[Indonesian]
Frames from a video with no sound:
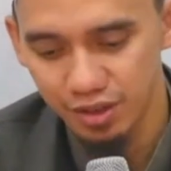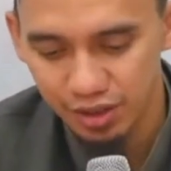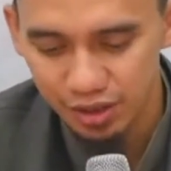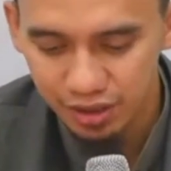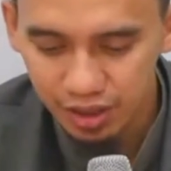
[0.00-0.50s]

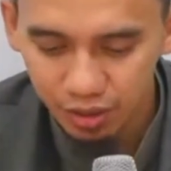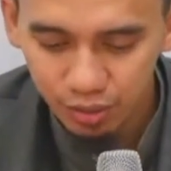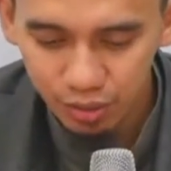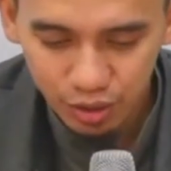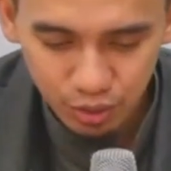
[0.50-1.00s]

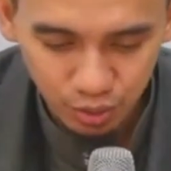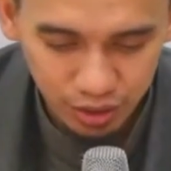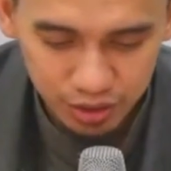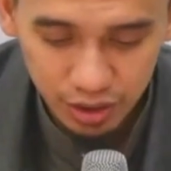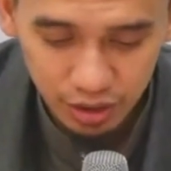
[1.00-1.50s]
Dahulu
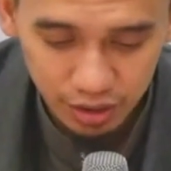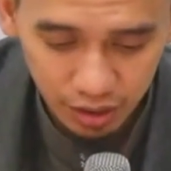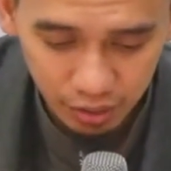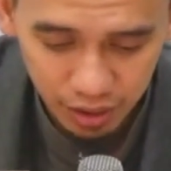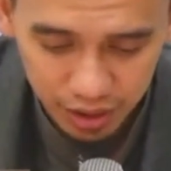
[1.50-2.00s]
Rasulullah
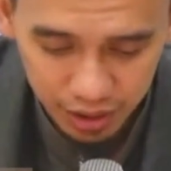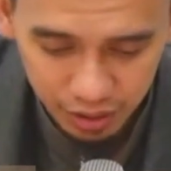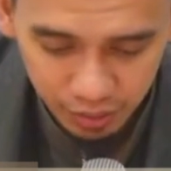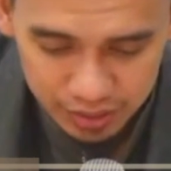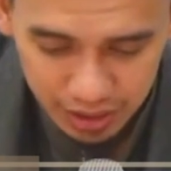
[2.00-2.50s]
sallallahu alaihi
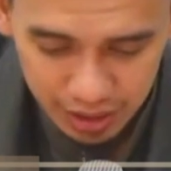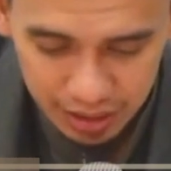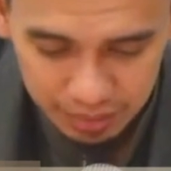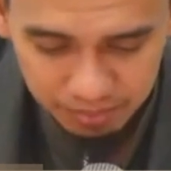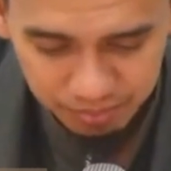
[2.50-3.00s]

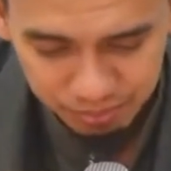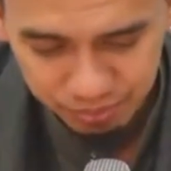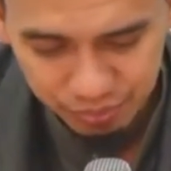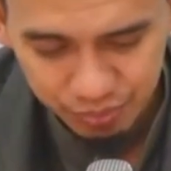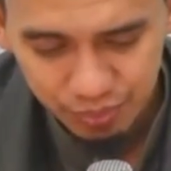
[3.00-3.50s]
wasallam
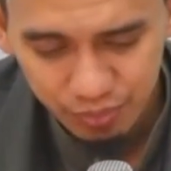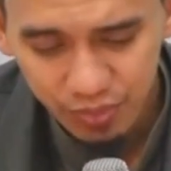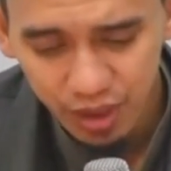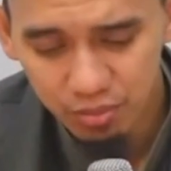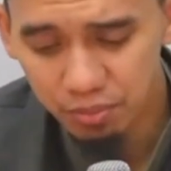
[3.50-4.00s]

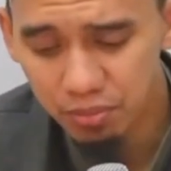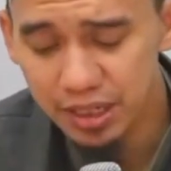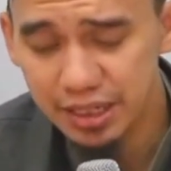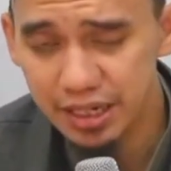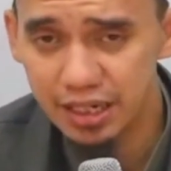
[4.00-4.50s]

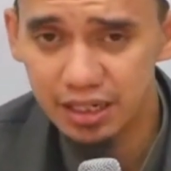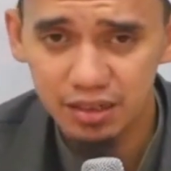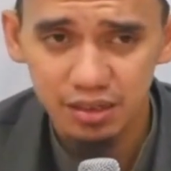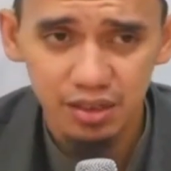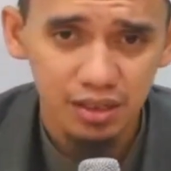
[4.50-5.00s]
membaca
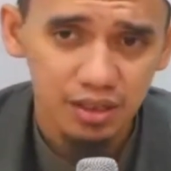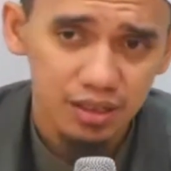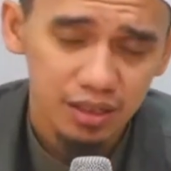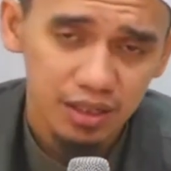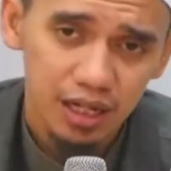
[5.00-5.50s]

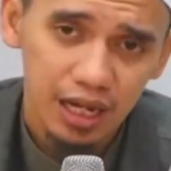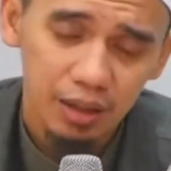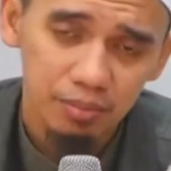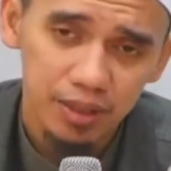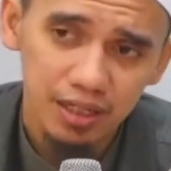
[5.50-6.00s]

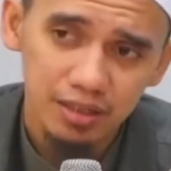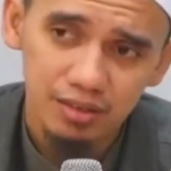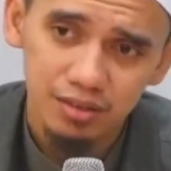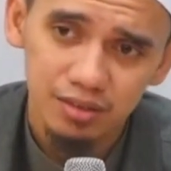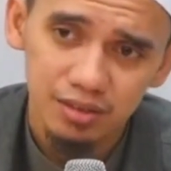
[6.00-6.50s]
apa
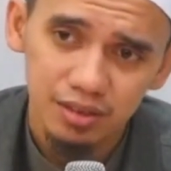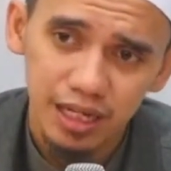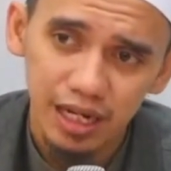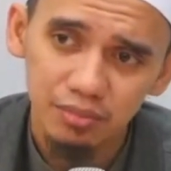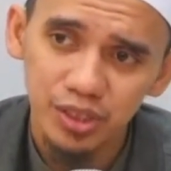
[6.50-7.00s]

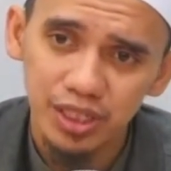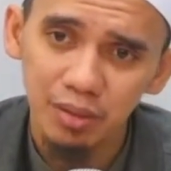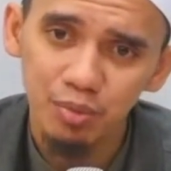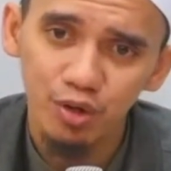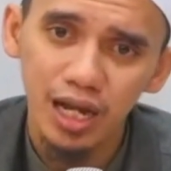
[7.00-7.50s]
dalam setiap
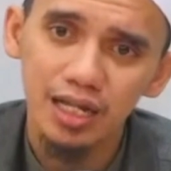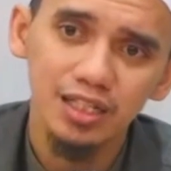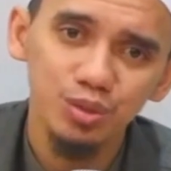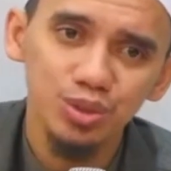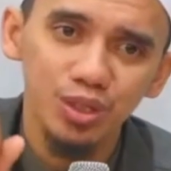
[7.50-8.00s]
rokaat
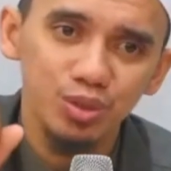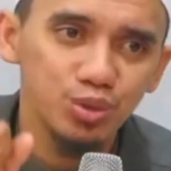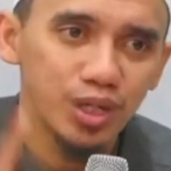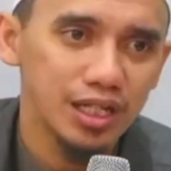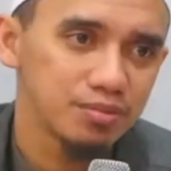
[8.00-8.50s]
itu satu
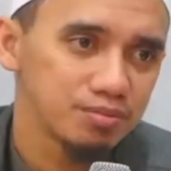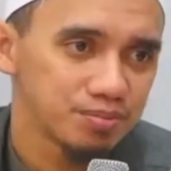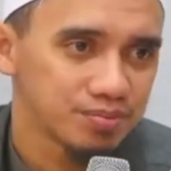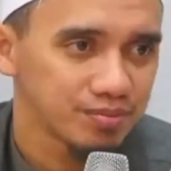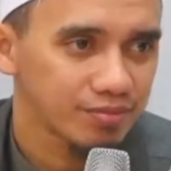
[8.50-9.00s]
surat.
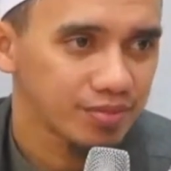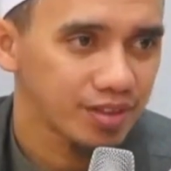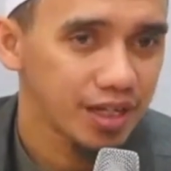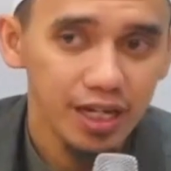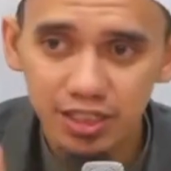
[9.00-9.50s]

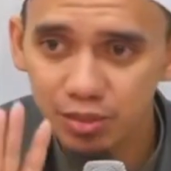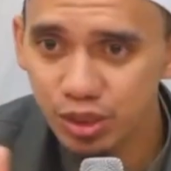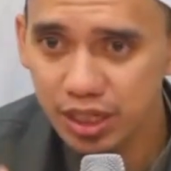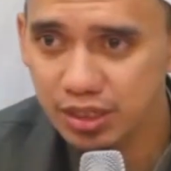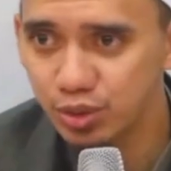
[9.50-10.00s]
Nggak
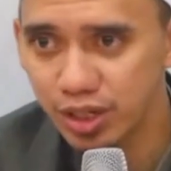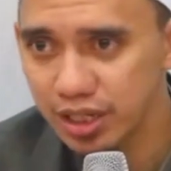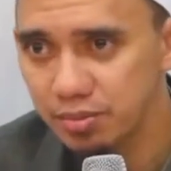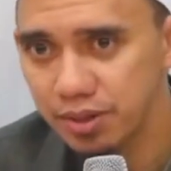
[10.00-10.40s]
disebutkan surat apa?